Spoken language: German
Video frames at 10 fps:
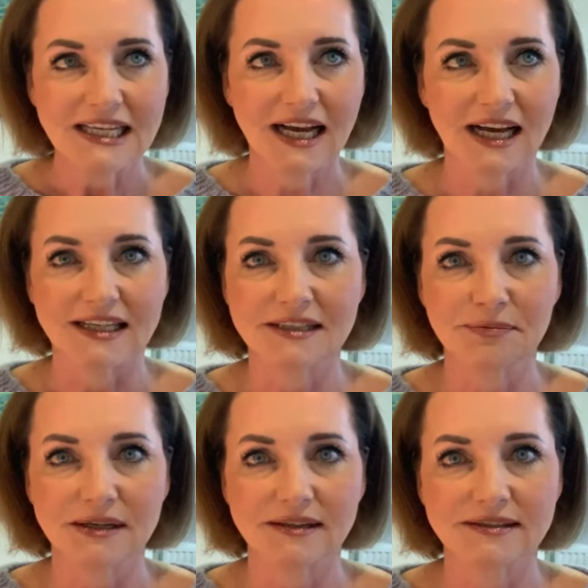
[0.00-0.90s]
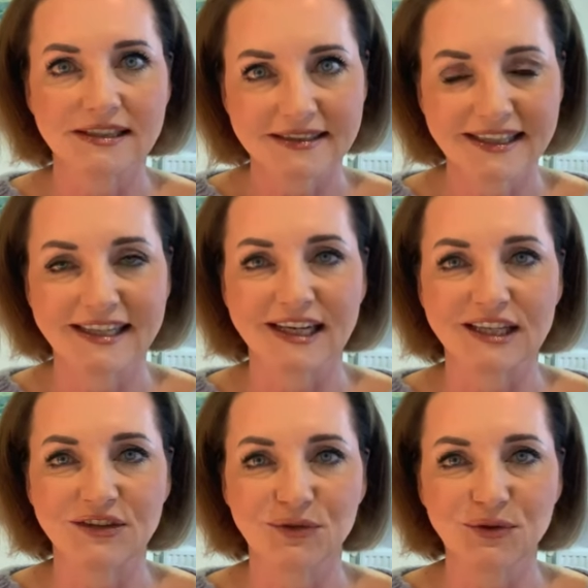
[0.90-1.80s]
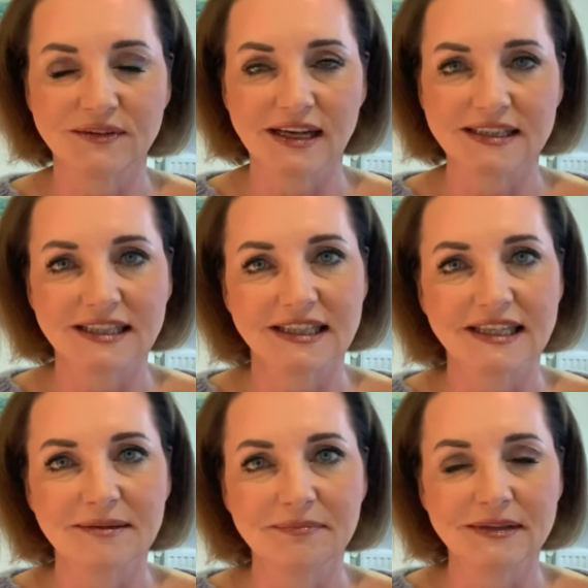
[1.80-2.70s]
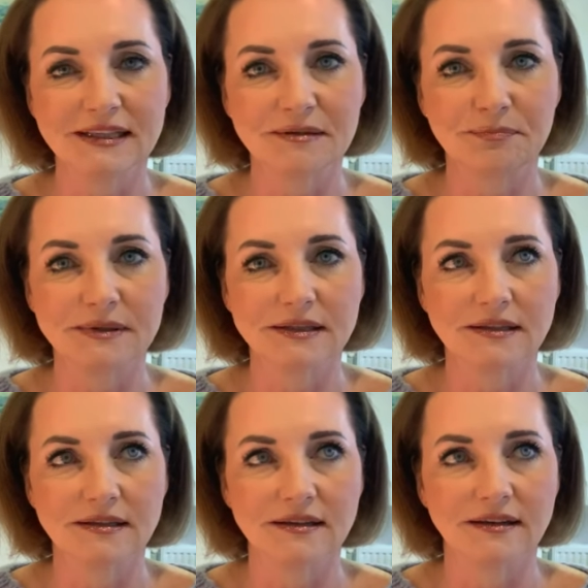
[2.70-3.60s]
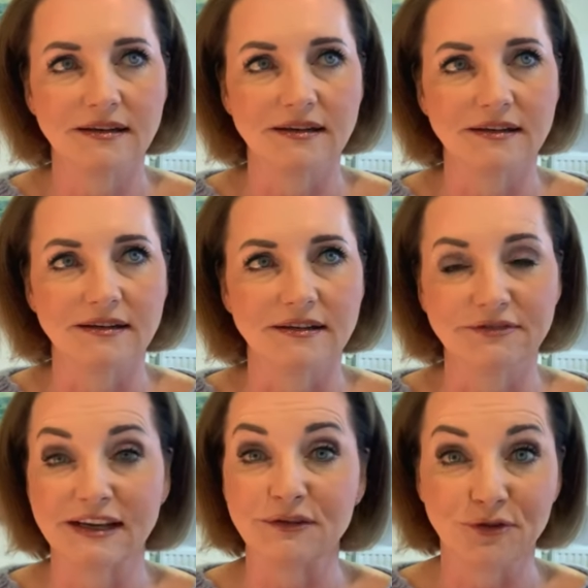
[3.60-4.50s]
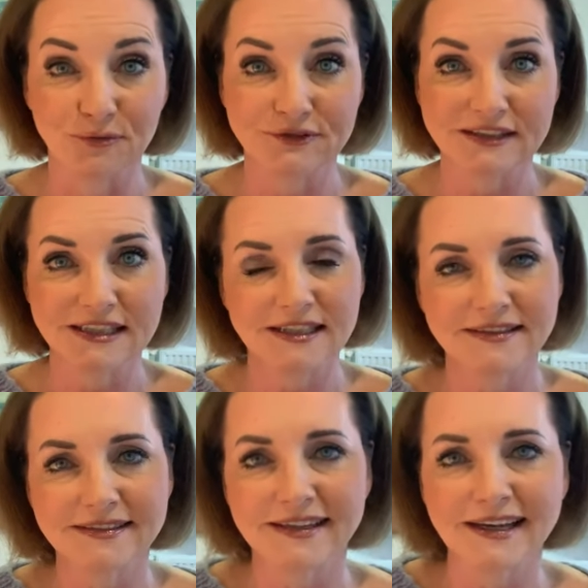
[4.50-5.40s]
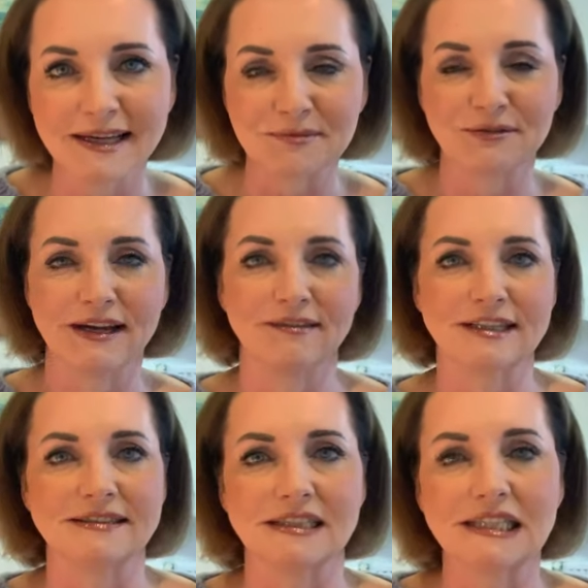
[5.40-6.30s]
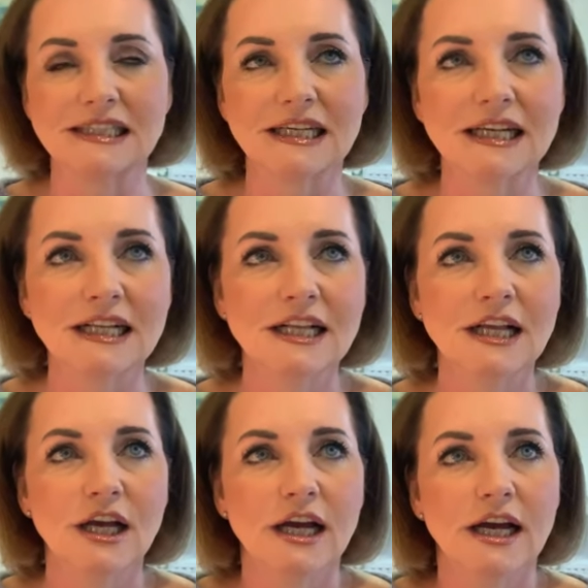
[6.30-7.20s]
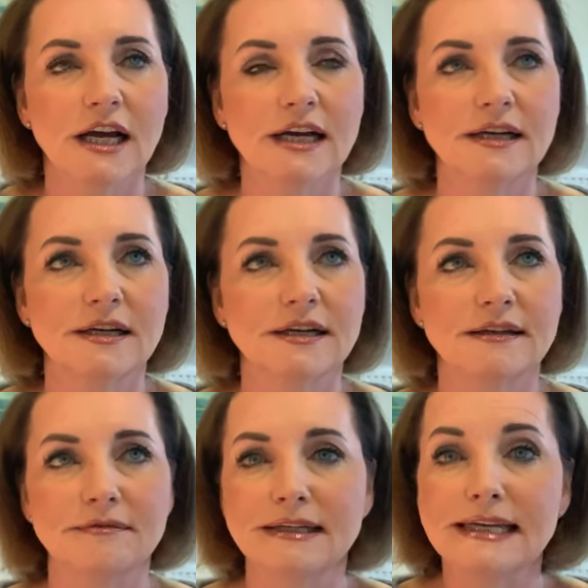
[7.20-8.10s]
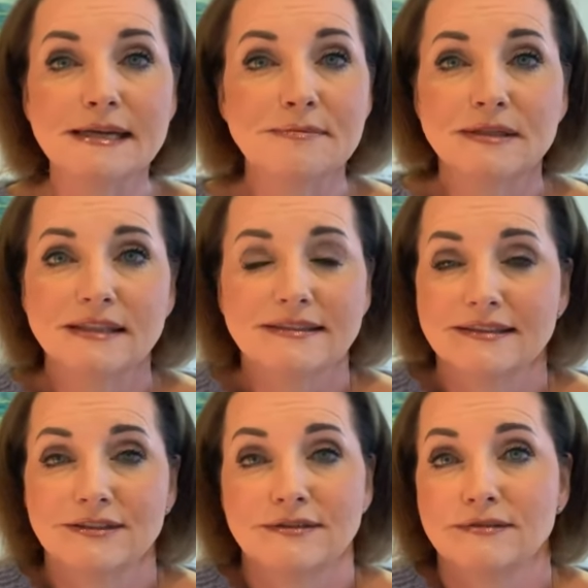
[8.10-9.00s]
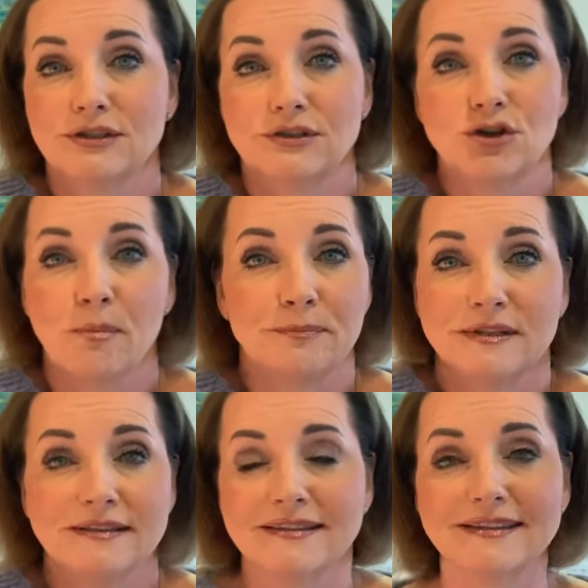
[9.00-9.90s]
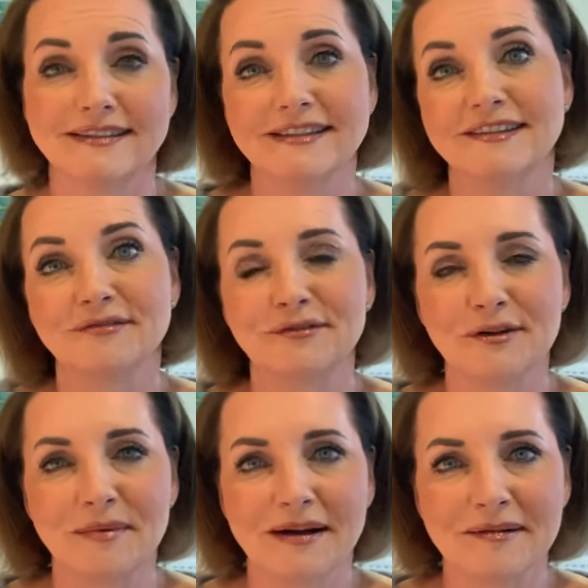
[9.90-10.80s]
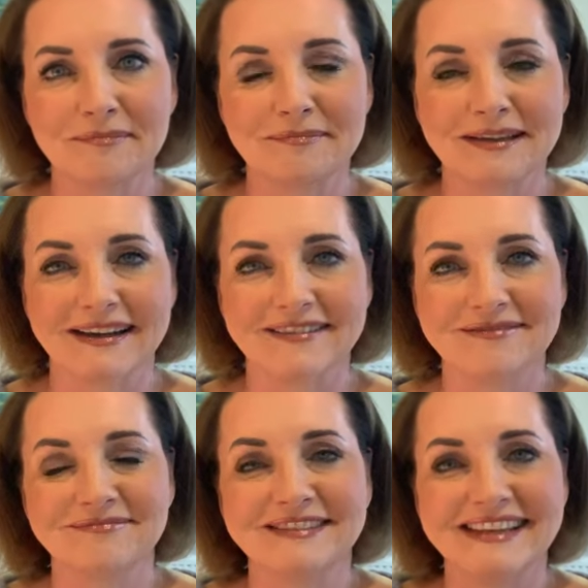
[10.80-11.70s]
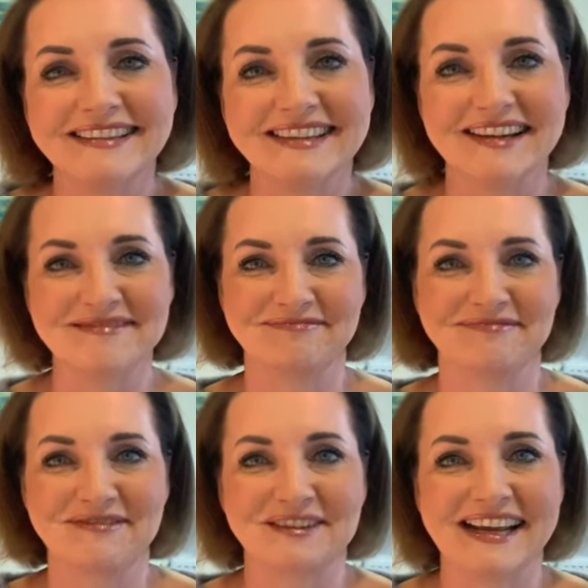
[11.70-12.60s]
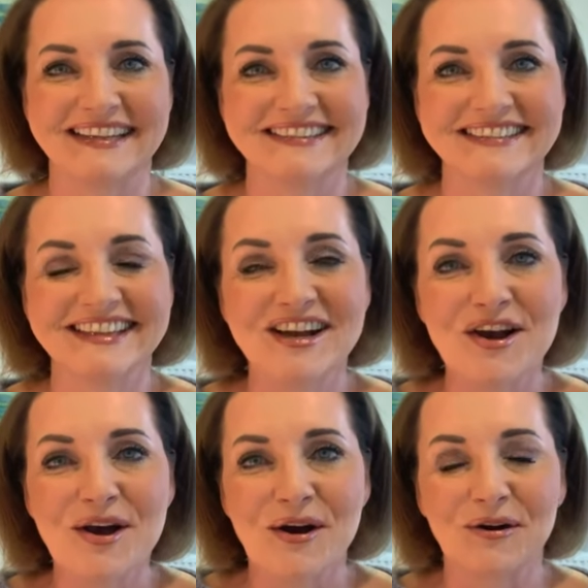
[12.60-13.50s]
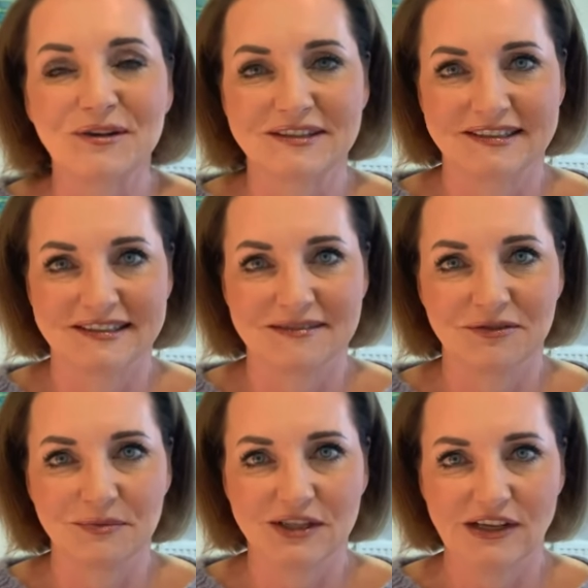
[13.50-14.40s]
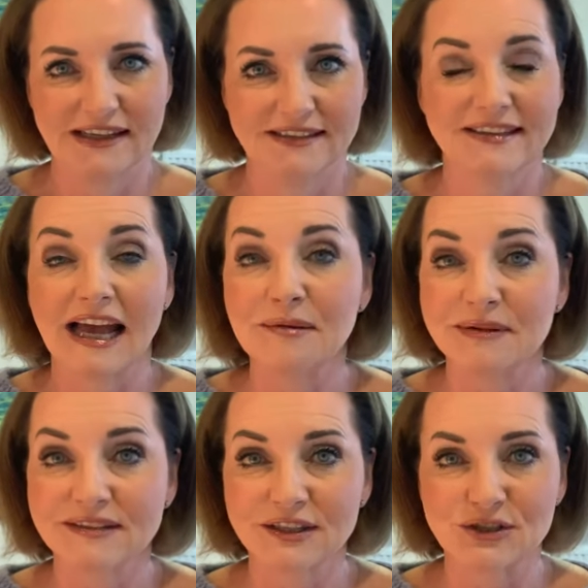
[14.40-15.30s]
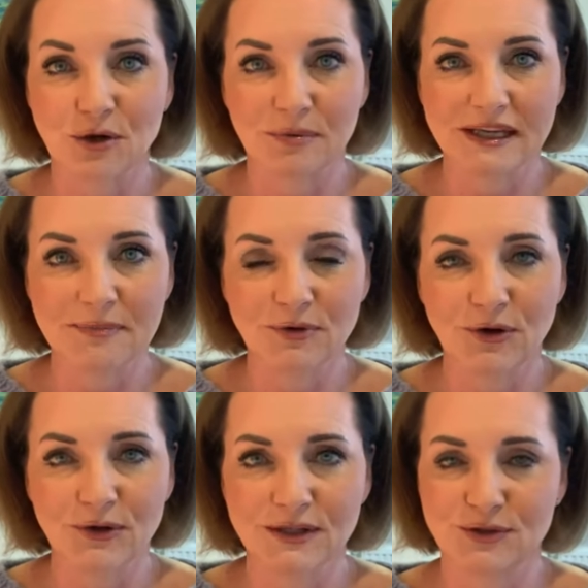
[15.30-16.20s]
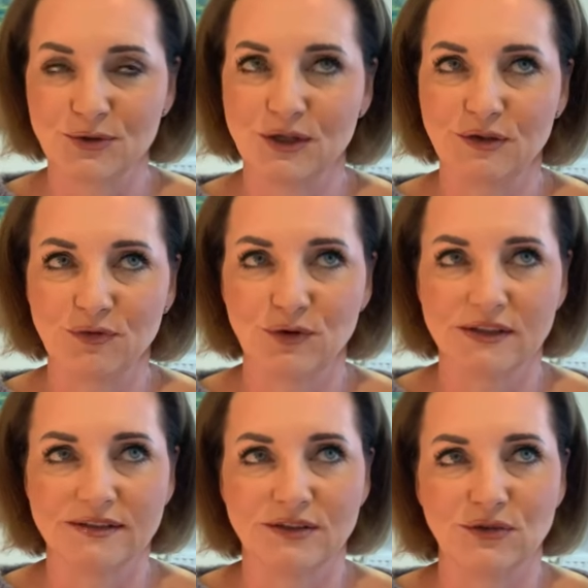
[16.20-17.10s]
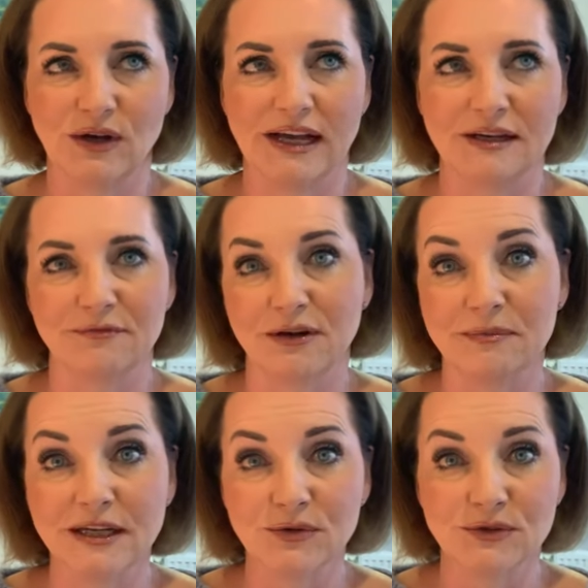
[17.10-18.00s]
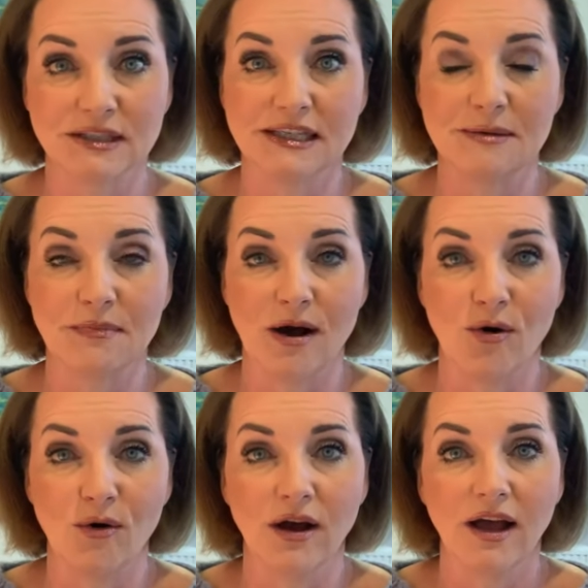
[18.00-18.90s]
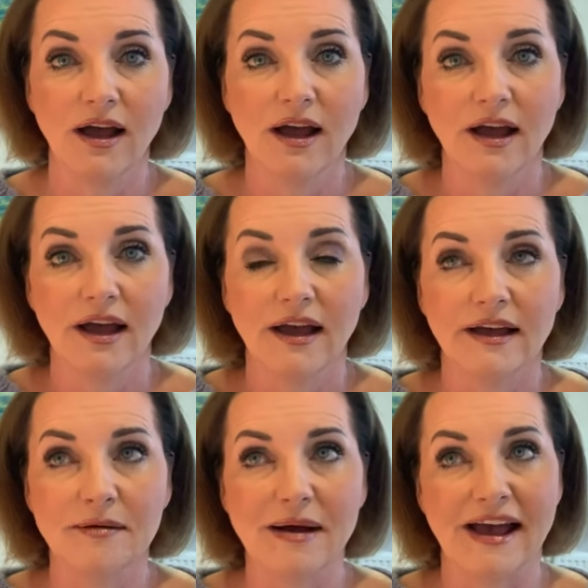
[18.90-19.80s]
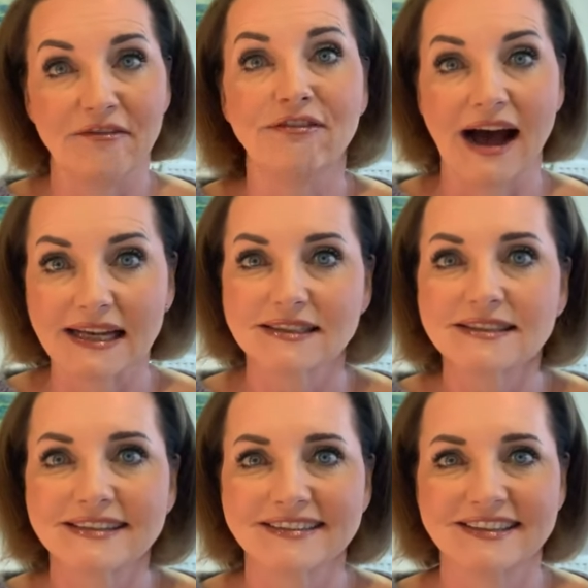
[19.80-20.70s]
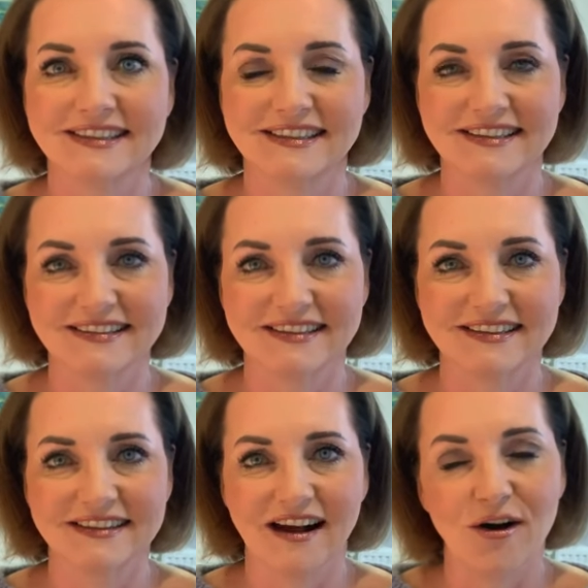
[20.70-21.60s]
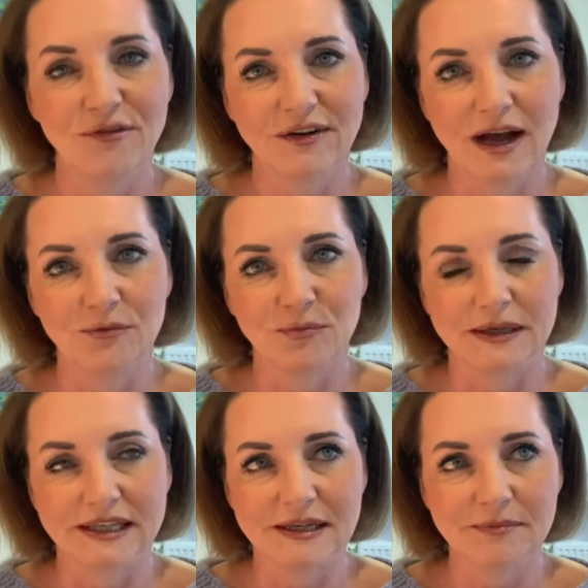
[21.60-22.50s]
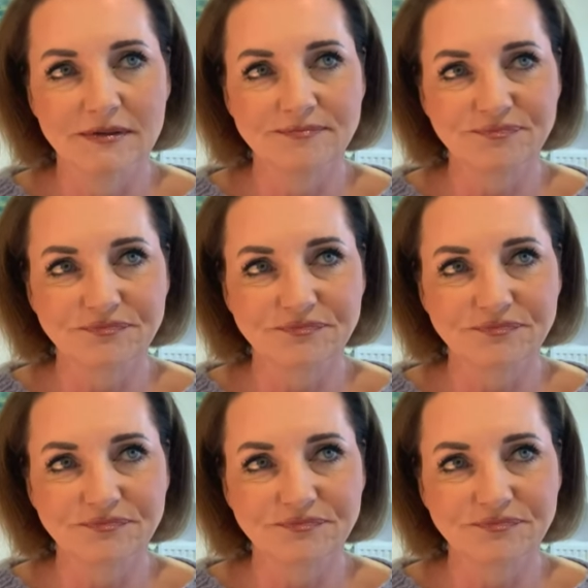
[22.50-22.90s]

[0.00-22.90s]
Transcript: Ja, ich, äh, dritte Generation, sagte ich eben. Ich bin, äh, ich werde 50 dieses Jahr. Ich habe zwei erwachsene Kinder. Äh, liebe diesen Job, diese, diese Firma, ja, sehr, sehr von Herzen. Und äh, für mich hätte es keinen besseren Job geben können. Natürlich wurde es in so einem Familienunternehmen auch immer erwartet, dass ich diese Aufgabe übernehme.